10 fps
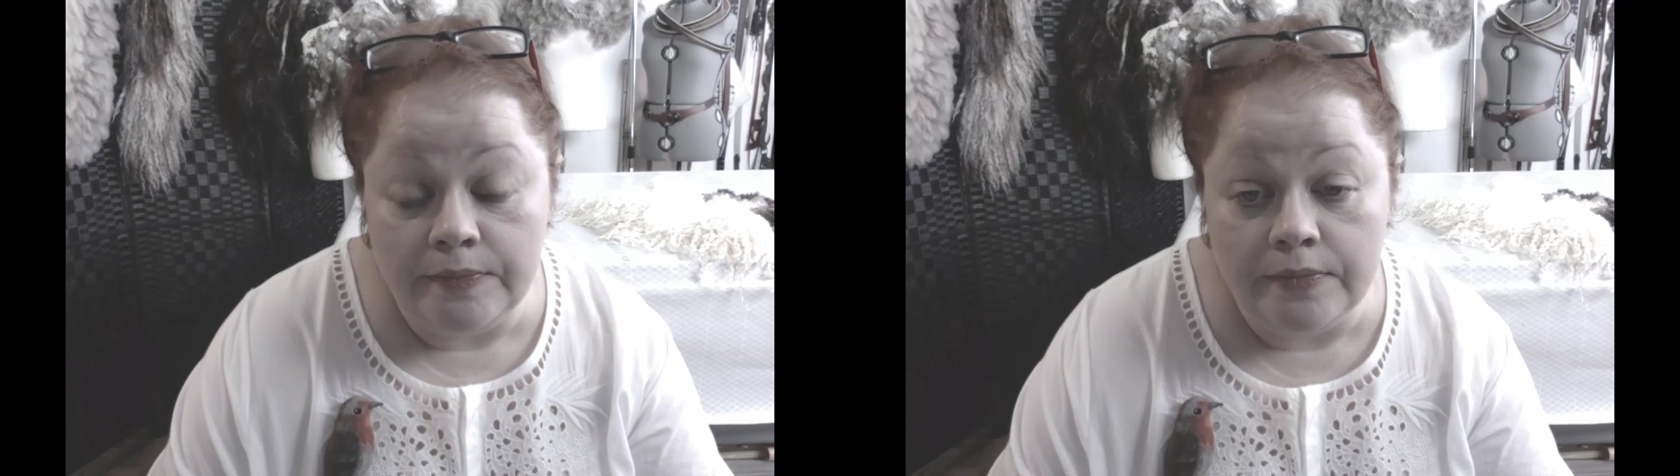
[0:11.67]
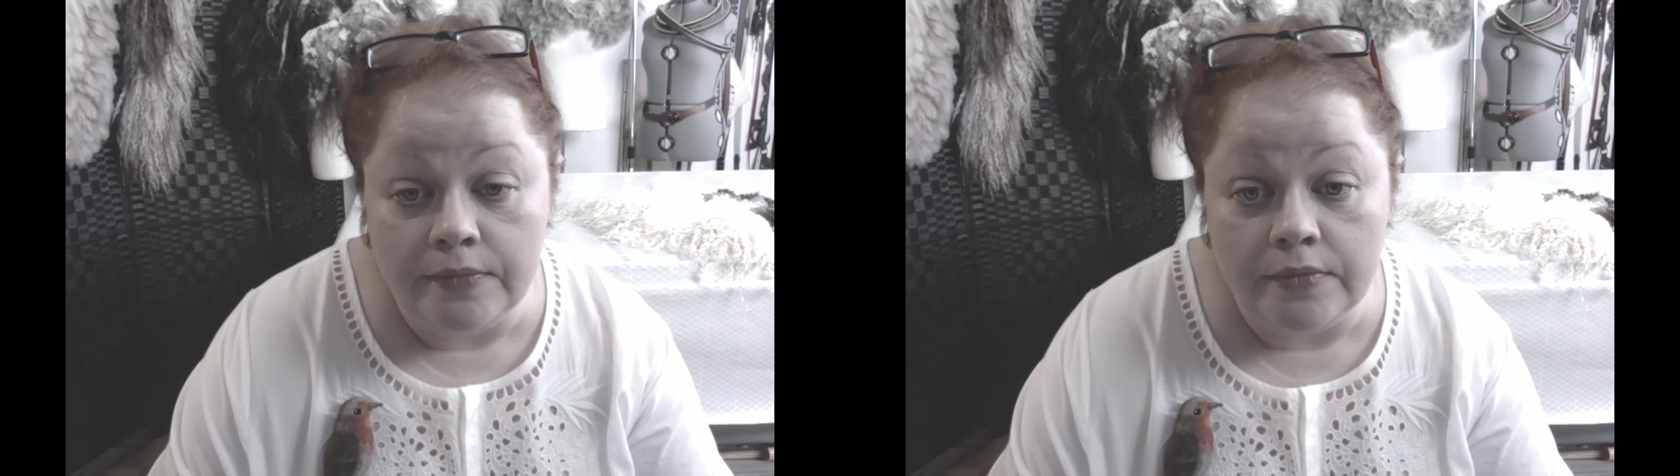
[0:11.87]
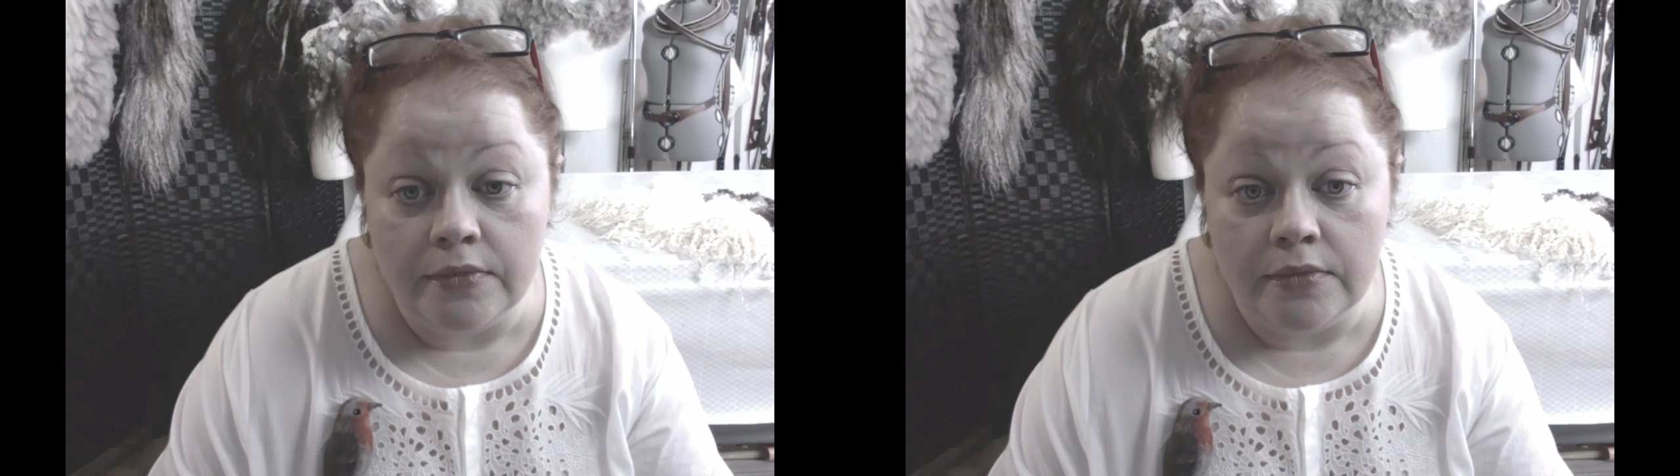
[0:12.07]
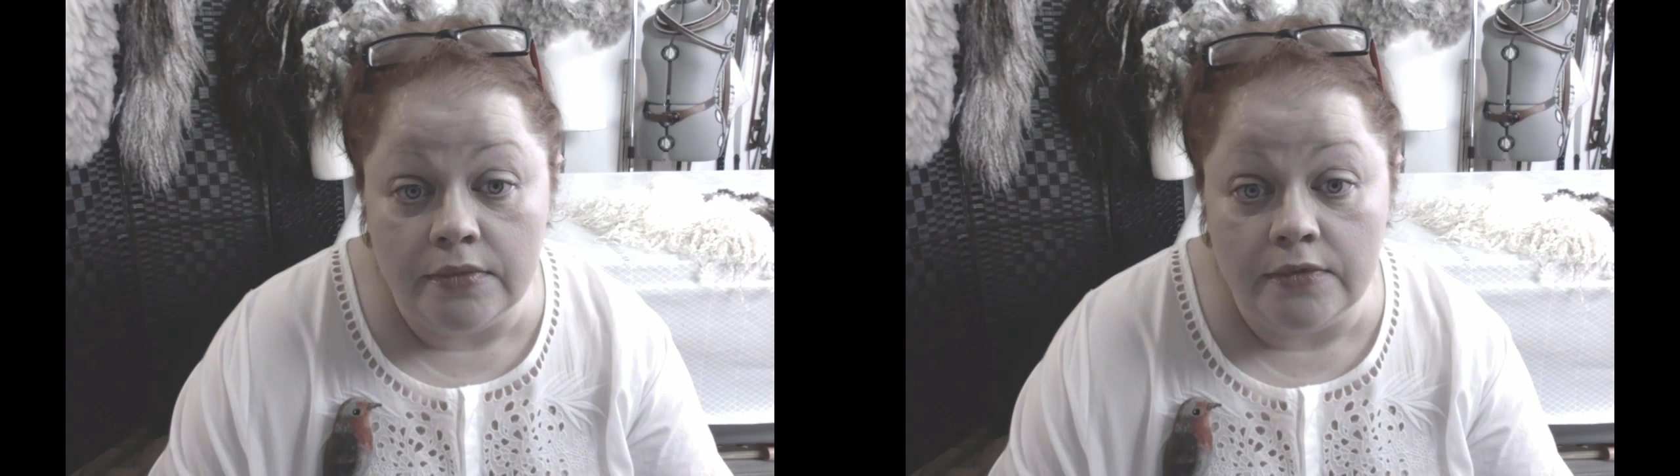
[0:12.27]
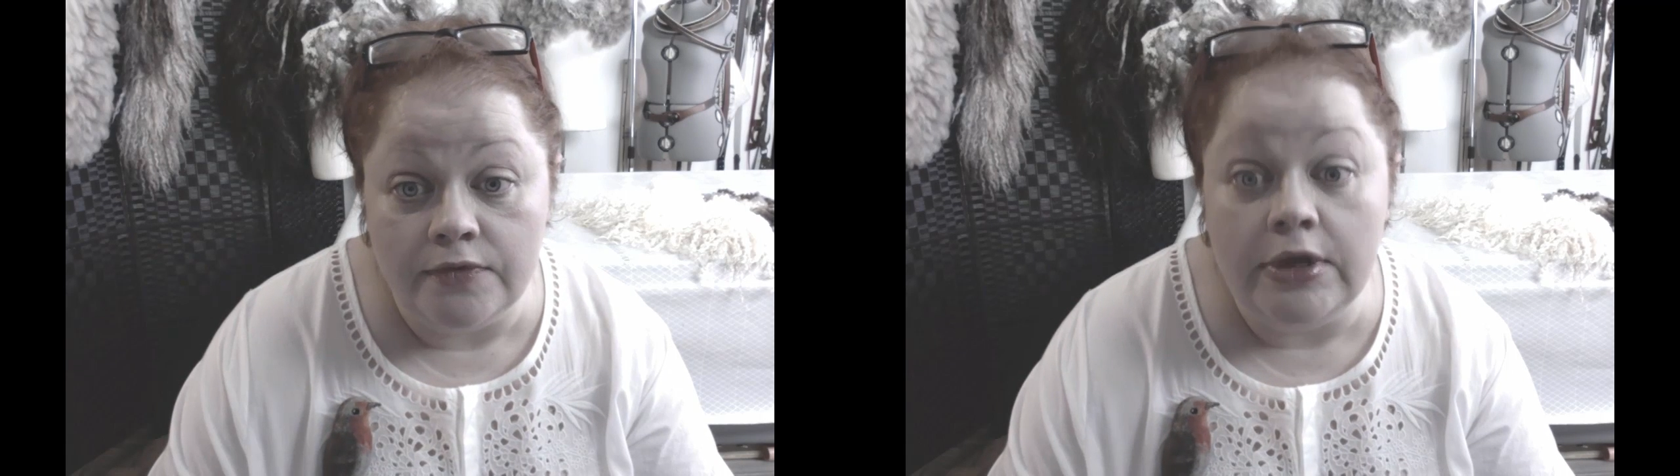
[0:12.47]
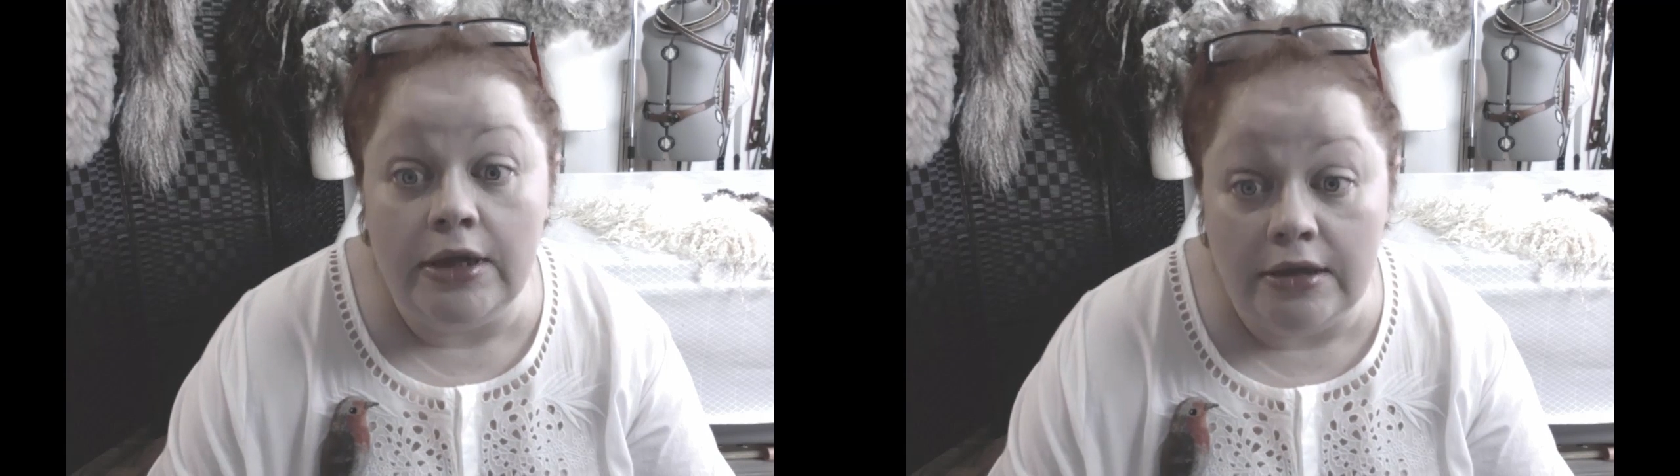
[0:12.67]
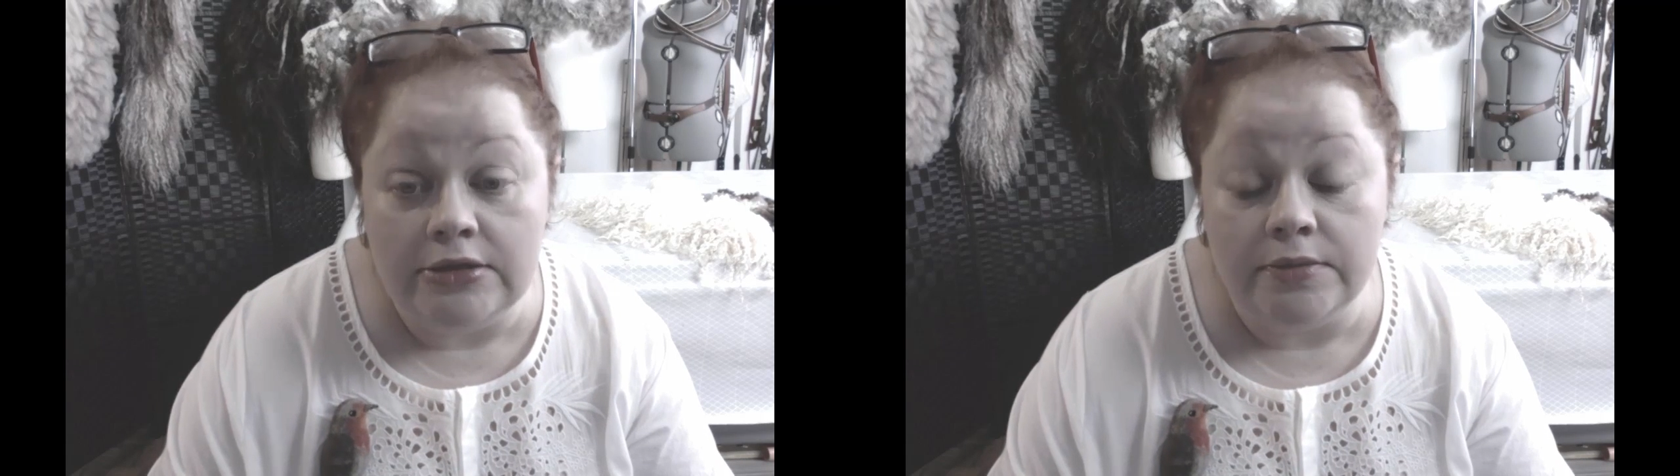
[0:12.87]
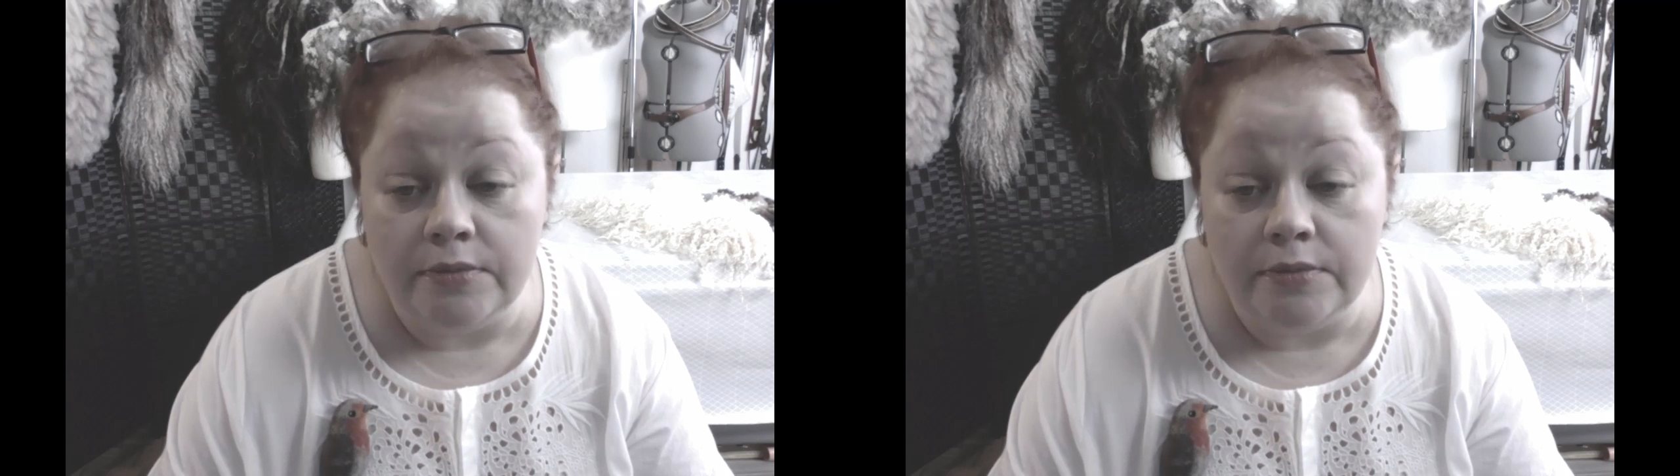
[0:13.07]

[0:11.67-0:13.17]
в третьем